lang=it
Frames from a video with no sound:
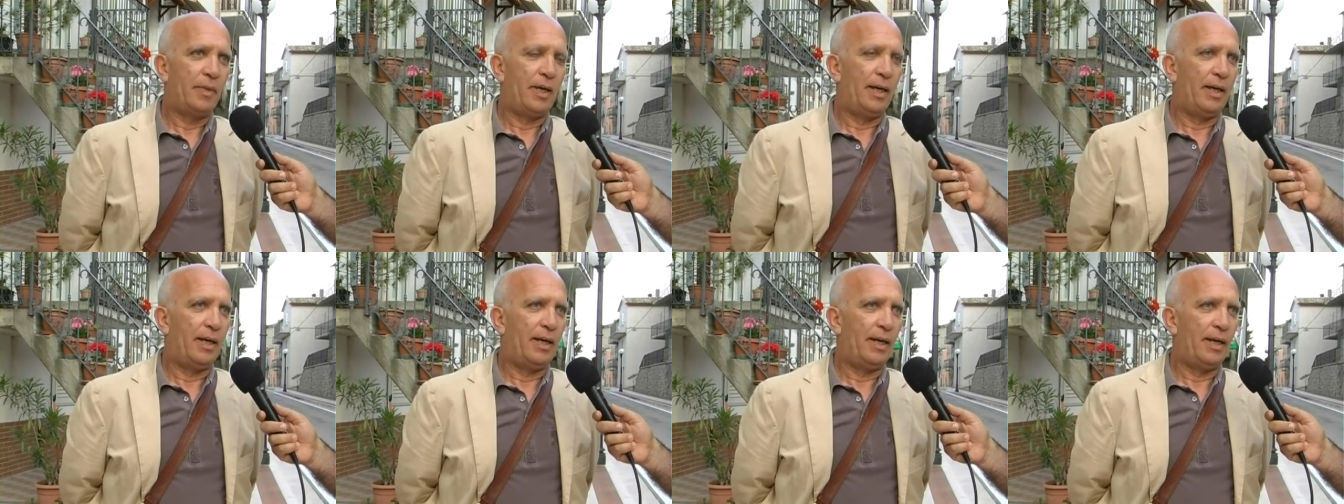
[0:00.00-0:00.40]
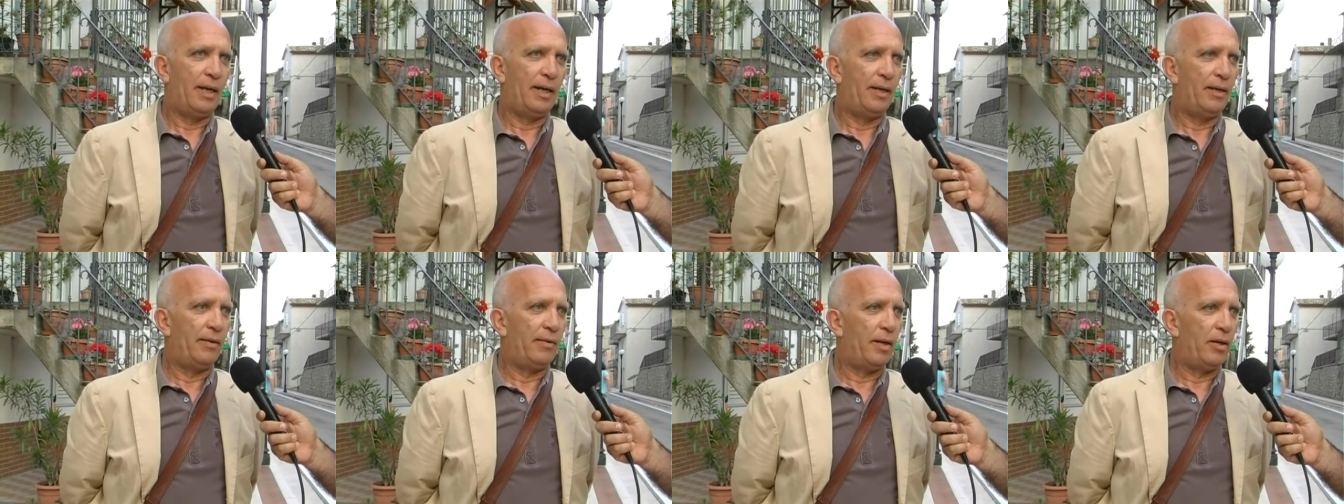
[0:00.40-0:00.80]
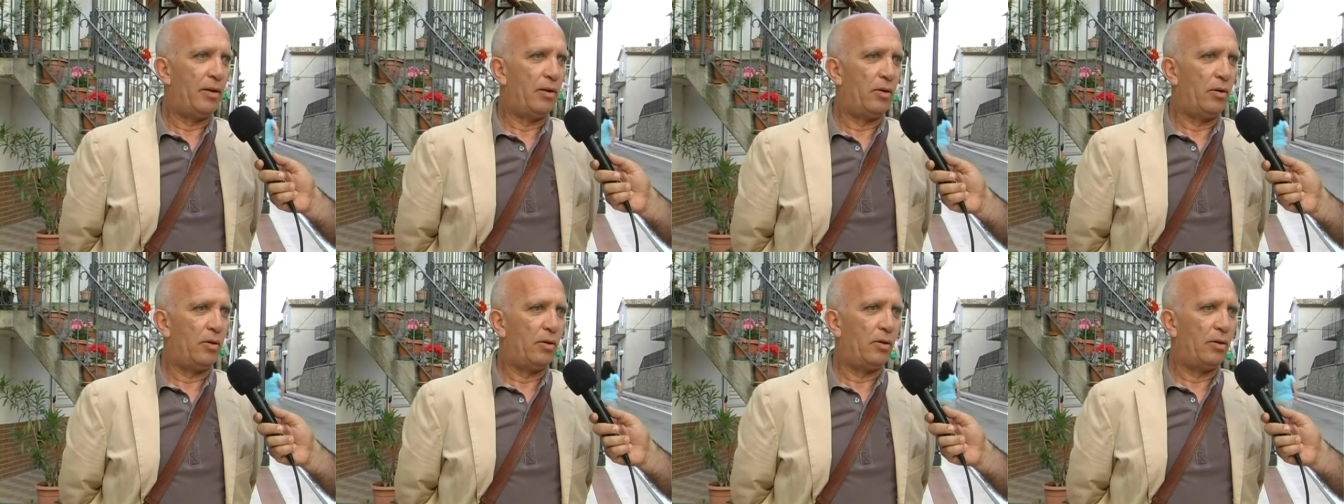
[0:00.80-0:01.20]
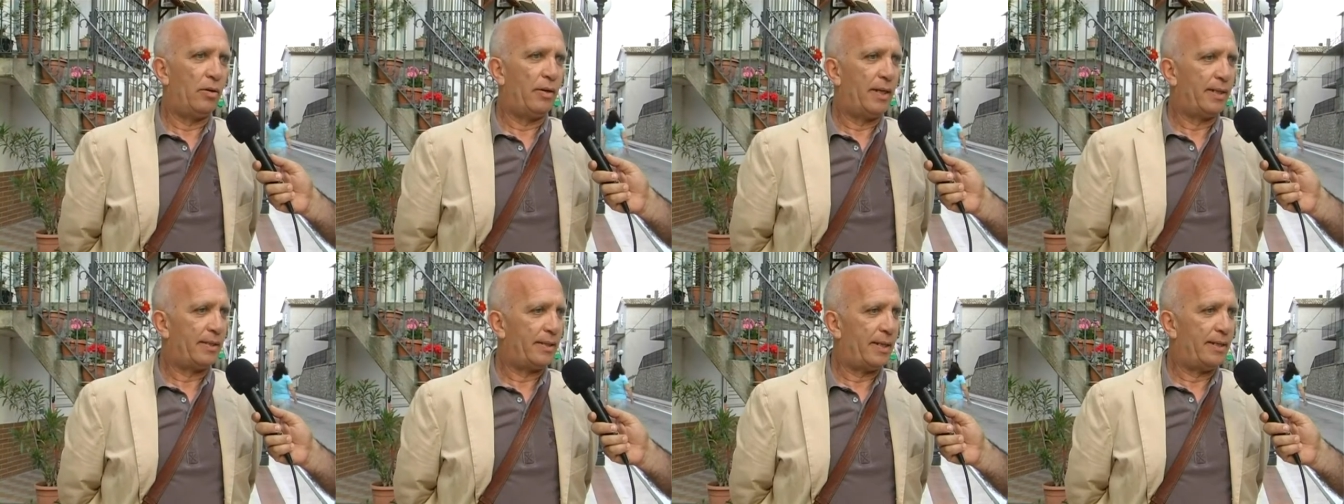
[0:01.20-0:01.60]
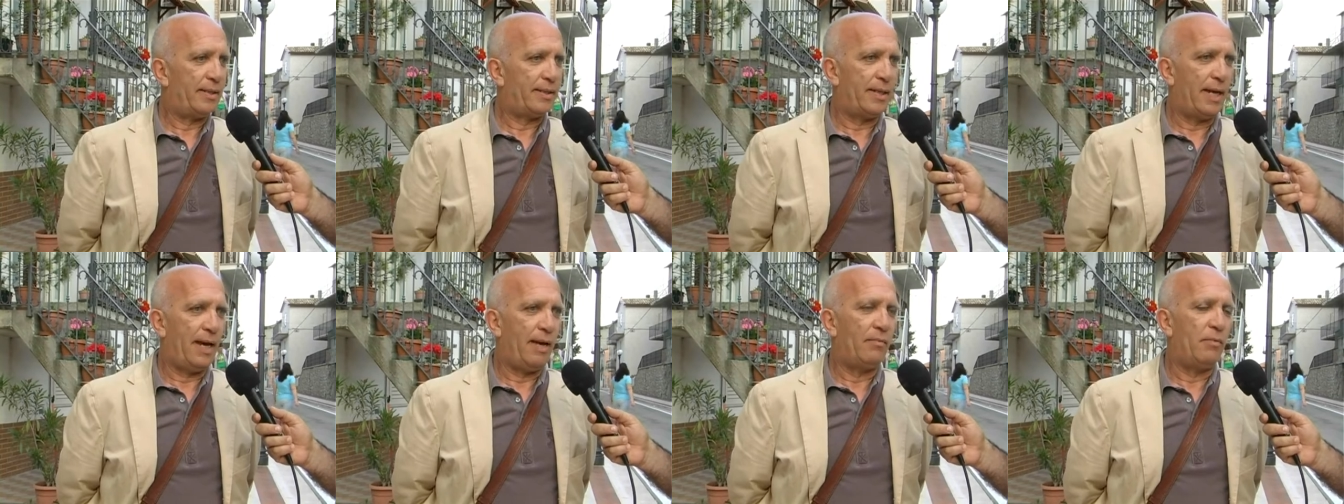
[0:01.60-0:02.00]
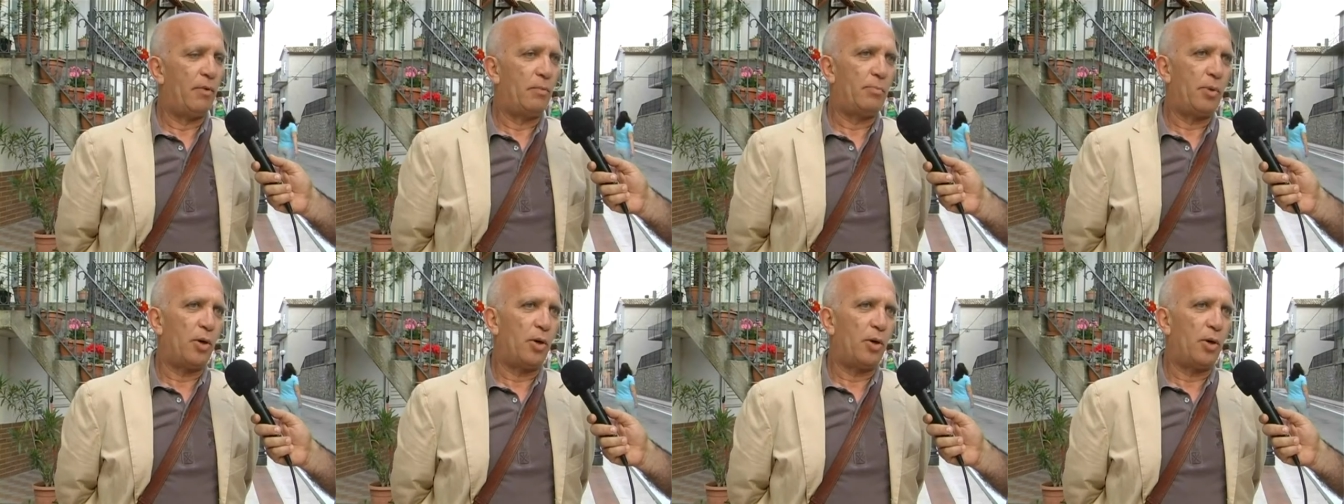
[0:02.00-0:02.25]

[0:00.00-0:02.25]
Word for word: a livello a San Salvo